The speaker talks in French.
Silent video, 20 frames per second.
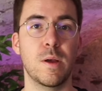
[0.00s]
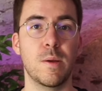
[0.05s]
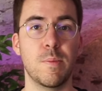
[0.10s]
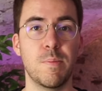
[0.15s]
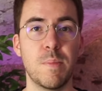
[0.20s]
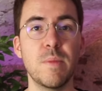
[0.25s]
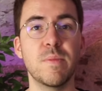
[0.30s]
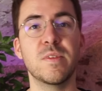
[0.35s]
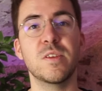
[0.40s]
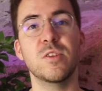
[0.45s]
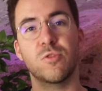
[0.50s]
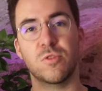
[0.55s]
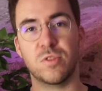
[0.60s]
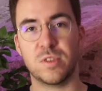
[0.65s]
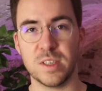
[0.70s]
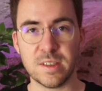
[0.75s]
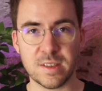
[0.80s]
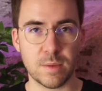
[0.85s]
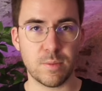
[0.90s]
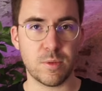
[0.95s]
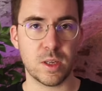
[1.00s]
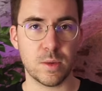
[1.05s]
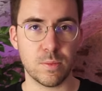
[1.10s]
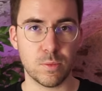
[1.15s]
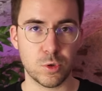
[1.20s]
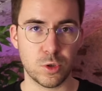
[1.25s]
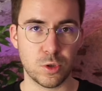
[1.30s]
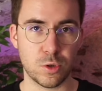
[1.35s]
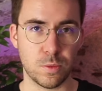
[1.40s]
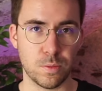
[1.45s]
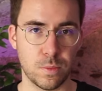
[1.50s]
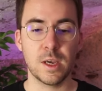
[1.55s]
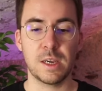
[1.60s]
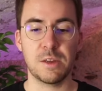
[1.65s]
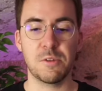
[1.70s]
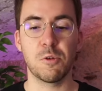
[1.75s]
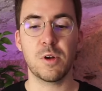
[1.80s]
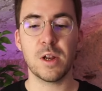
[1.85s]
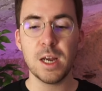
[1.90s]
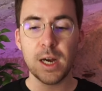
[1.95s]
même si je sais que ça peut être un peu chiant. Et
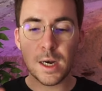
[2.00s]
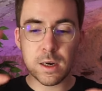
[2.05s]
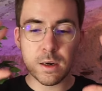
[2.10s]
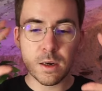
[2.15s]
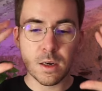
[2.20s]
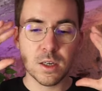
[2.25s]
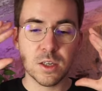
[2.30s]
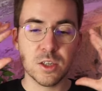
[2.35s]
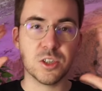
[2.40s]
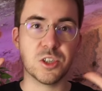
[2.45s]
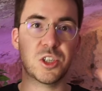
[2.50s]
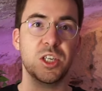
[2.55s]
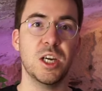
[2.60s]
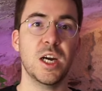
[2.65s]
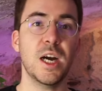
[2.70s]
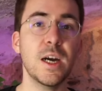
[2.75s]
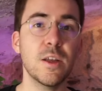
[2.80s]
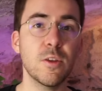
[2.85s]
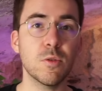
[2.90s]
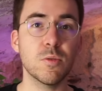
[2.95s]
donc là, j'ai un